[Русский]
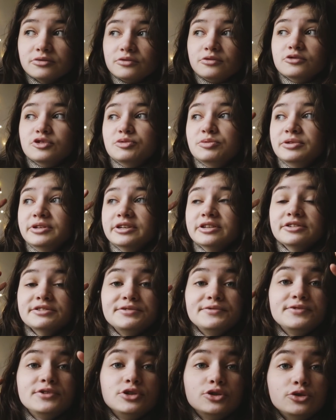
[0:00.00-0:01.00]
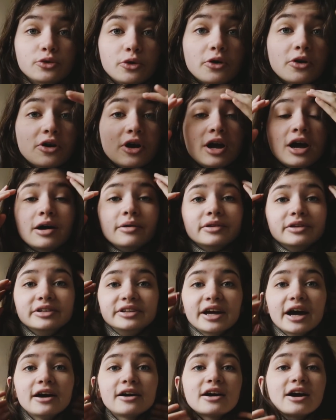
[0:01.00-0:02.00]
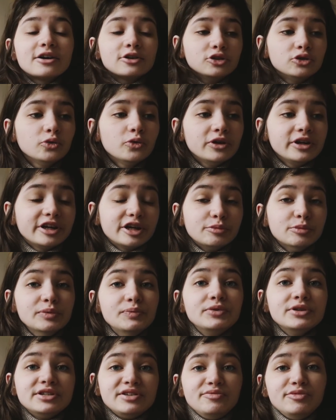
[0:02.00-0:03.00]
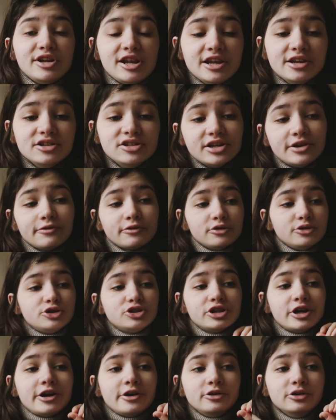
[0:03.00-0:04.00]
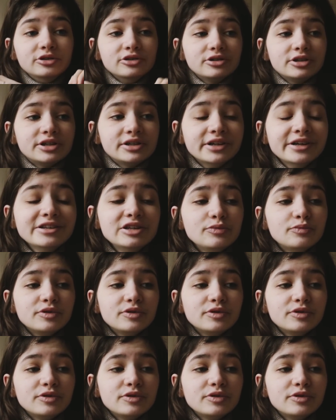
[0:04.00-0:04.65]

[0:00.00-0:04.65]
изменилось все. Я как только мы приземлились, я включаю интернет,